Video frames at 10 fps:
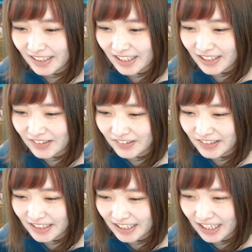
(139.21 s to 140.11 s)
かっこ
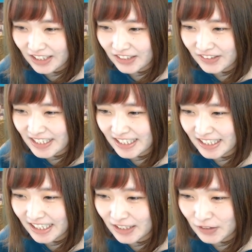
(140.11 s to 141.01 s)
いいね
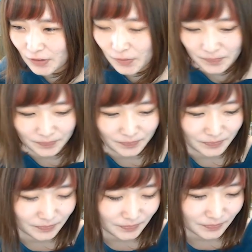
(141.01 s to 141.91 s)
トレジャーハント
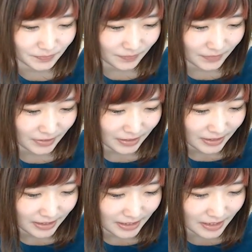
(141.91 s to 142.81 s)

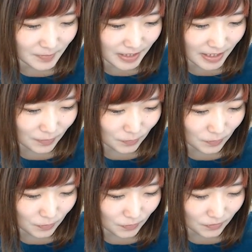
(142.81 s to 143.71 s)
いやでも結
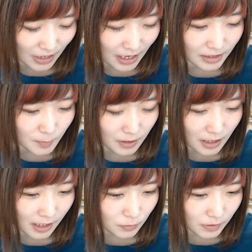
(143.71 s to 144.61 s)
構あでも
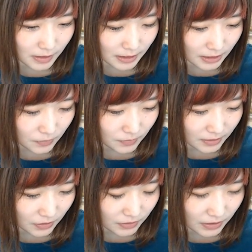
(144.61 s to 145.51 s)
カード化できるって
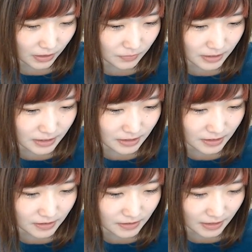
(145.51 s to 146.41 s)
いうのは嬉しいで
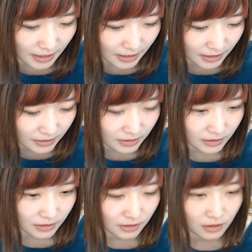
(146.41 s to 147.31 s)
すね
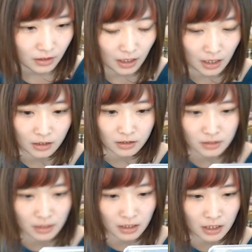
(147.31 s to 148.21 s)
あ
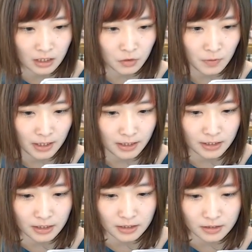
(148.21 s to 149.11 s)
でカードはあれ
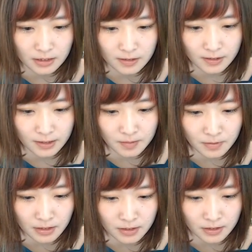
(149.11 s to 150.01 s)
なんですねスキブ
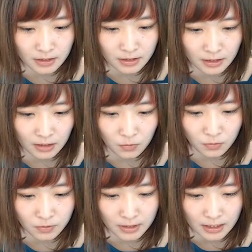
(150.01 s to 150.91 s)
がついてて
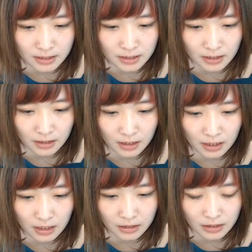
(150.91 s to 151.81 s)
毒耐性
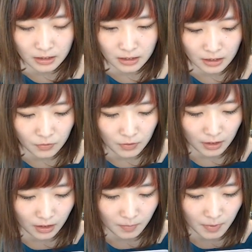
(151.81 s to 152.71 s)
がありからの
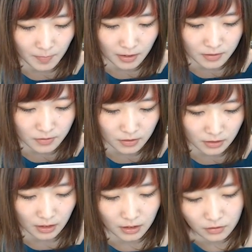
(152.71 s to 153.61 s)
枝豆がつい
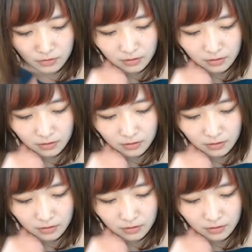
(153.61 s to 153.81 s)
ている